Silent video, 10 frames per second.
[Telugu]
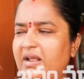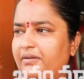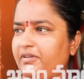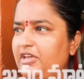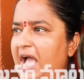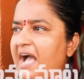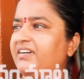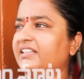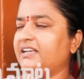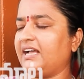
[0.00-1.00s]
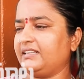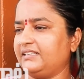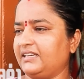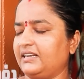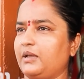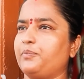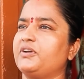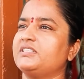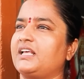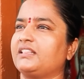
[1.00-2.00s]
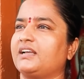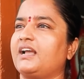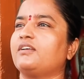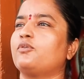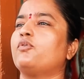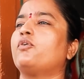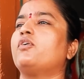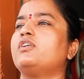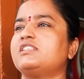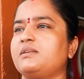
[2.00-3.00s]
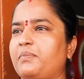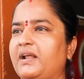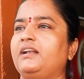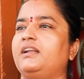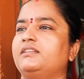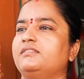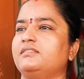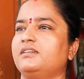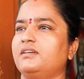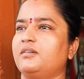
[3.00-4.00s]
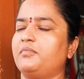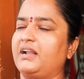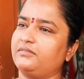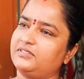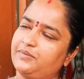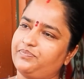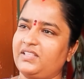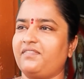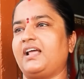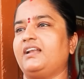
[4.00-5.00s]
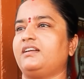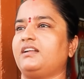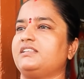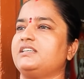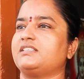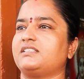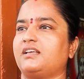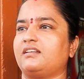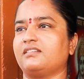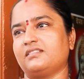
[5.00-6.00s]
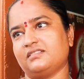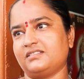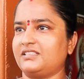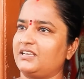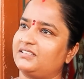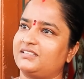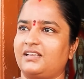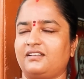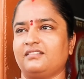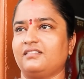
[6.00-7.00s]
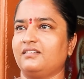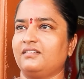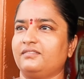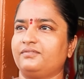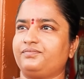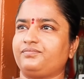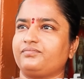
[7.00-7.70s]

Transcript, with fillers: మనం యా అధికారి దగ్గరికి పోయి సంతకానికి కూకోవాల్సిన పని లేదు మనం చెప్తే వాలంటీర్లు చేస్తారు చేస్తారు వాలంటీర్లు